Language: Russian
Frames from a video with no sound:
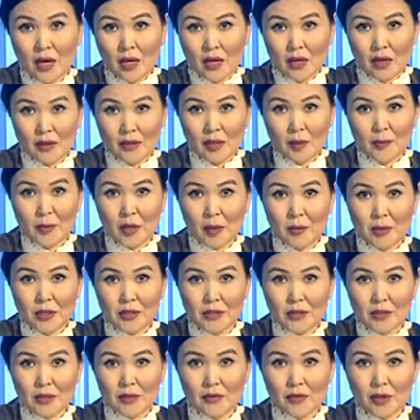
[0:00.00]
Они приобретены
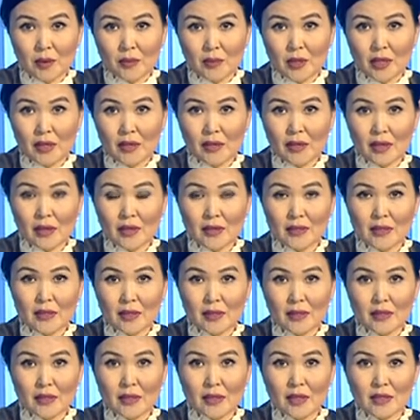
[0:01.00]
в рамках реализации
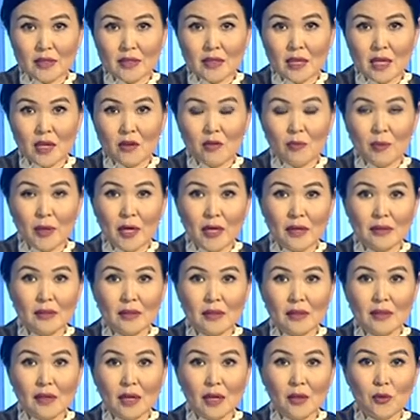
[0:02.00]
национального проекта
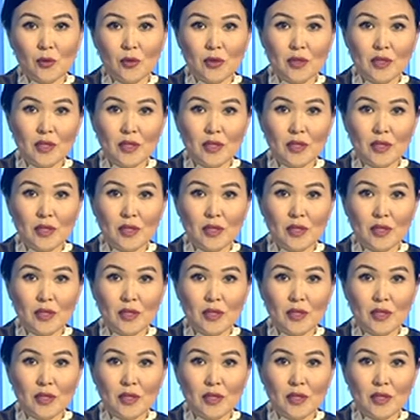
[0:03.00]
«Экология».